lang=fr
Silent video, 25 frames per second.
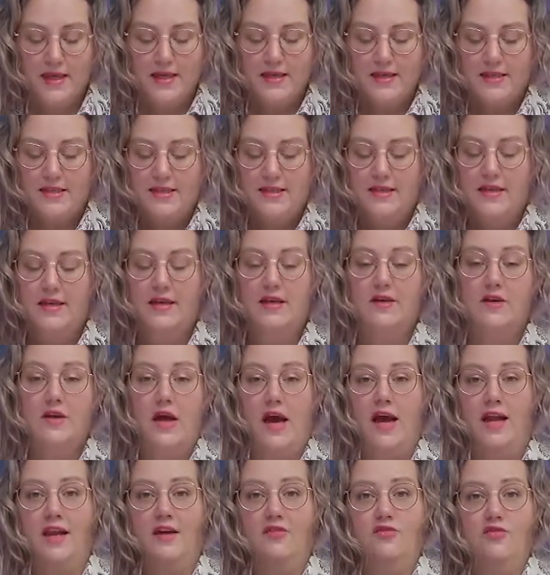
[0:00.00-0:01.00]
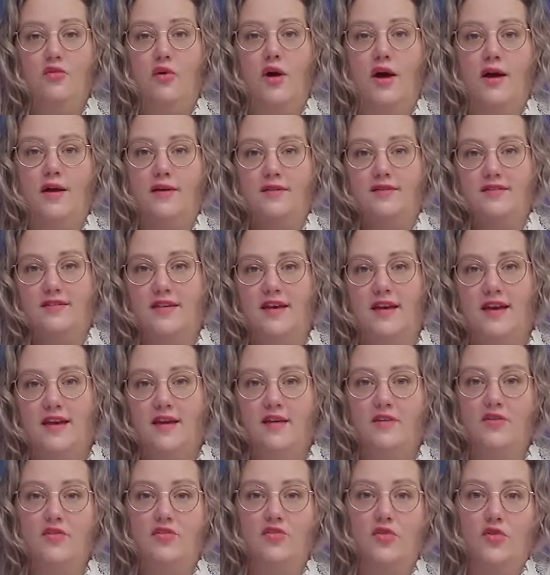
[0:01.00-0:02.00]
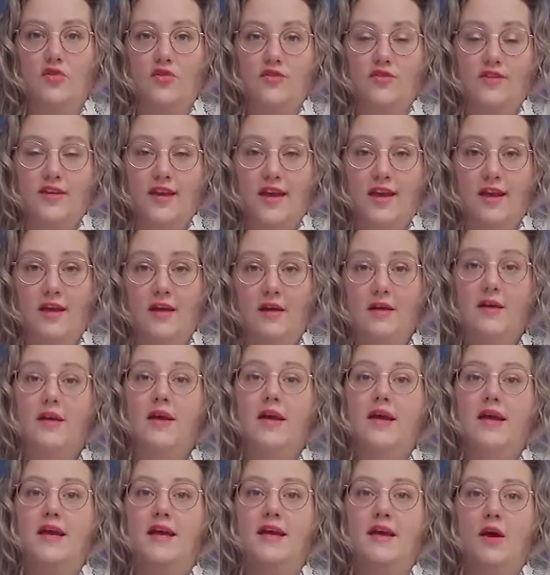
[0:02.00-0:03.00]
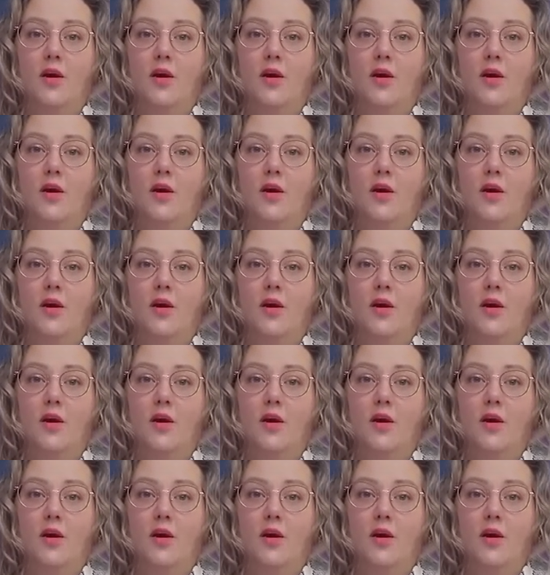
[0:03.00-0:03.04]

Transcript: qui est à la fois très ancien et en